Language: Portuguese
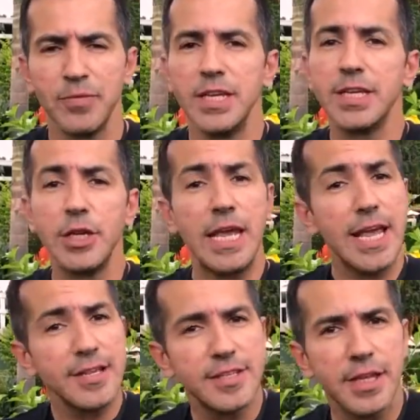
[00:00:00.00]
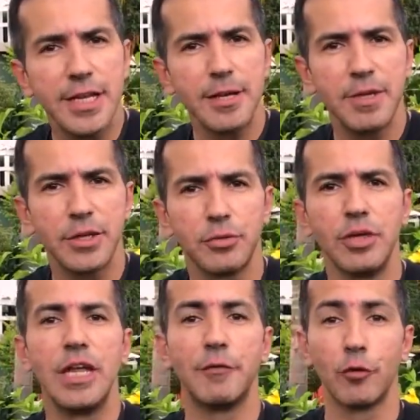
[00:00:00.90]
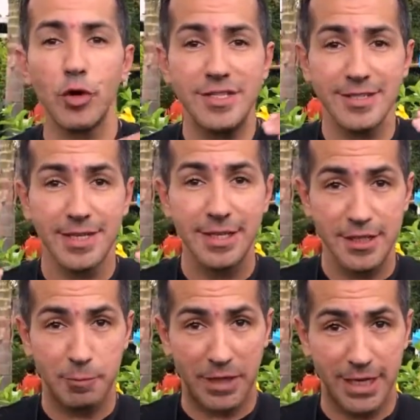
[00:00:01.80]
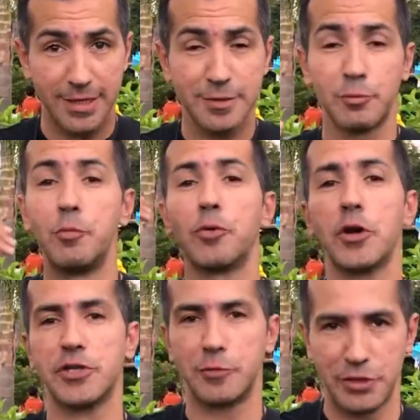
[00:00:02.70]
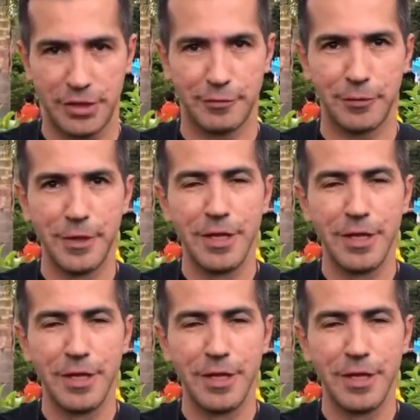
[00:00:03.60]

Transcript: e que esse treinamento levou esses grandes players para um próximo nível.